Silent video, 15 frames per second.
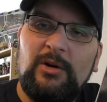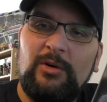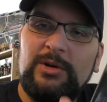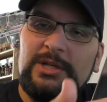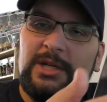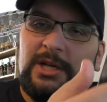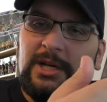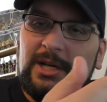
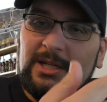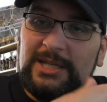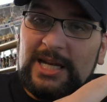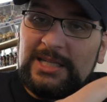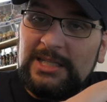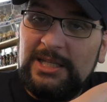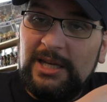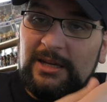Und
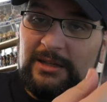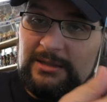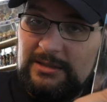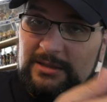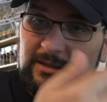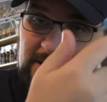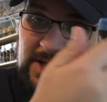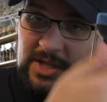das hier,
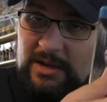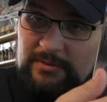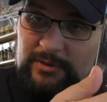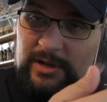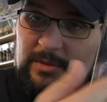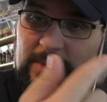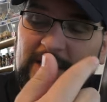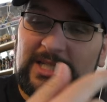ne, dieser
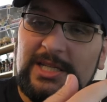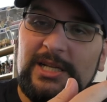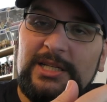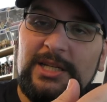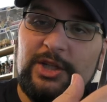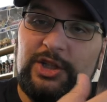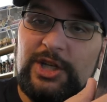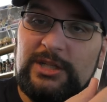Film, erzählt
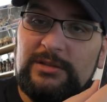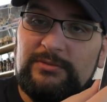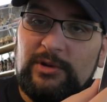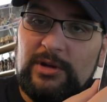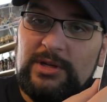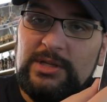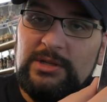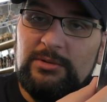die Geschichte
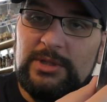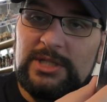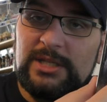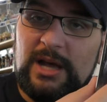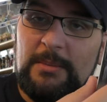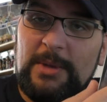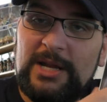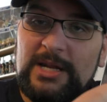von Newt
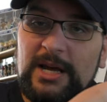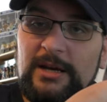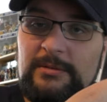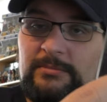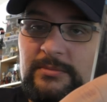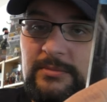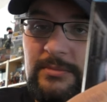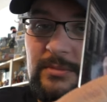Scamander,
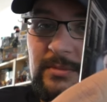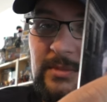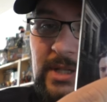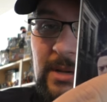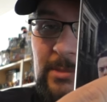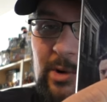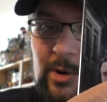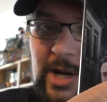
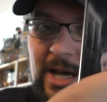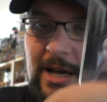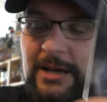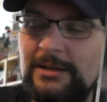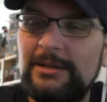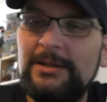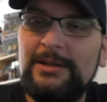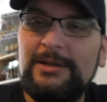dem
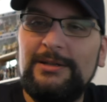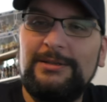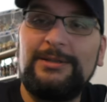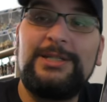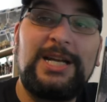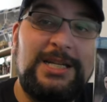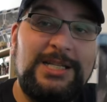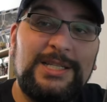Kollegen, ne,
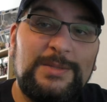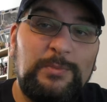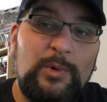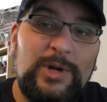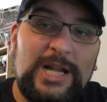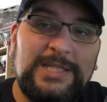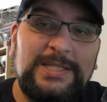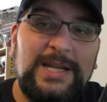der dieses
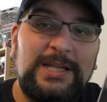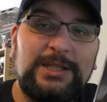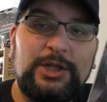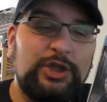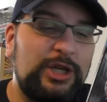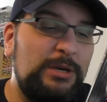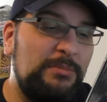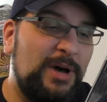Buch letzten Endes
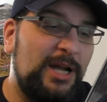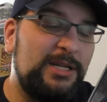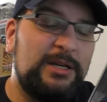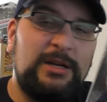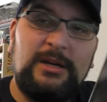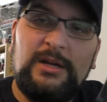geschrieben hat.